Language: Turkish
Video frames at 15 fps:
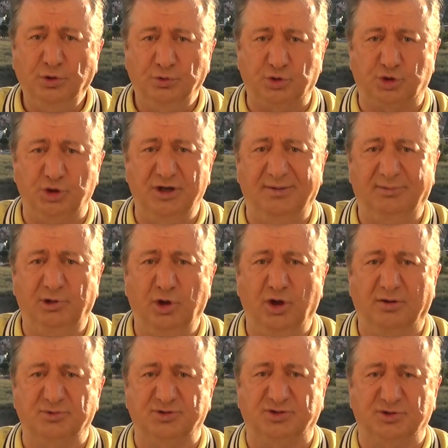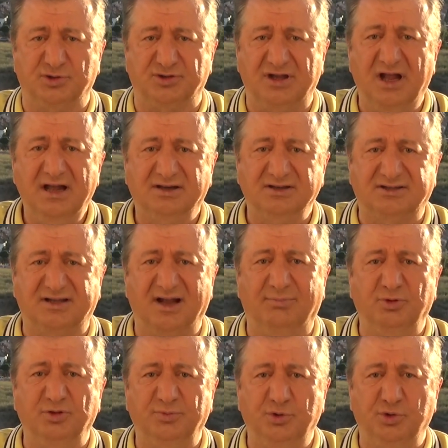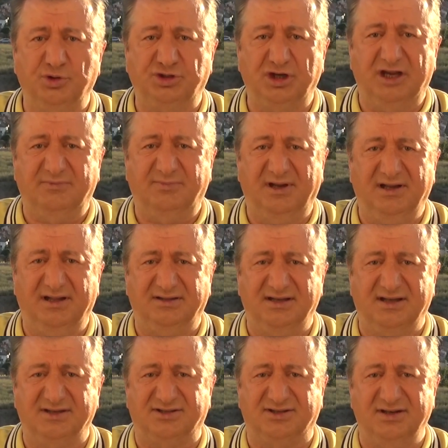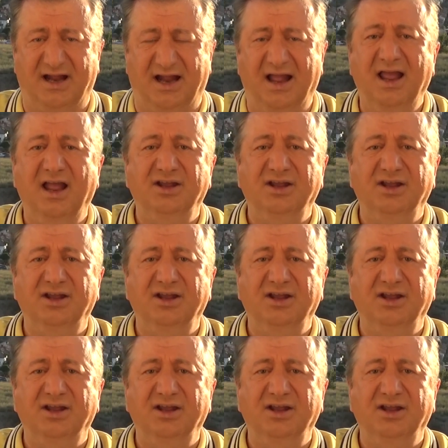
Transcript: Düşünebiliyor musunuz? İstanbul Büyükşehir Belediyesi'ne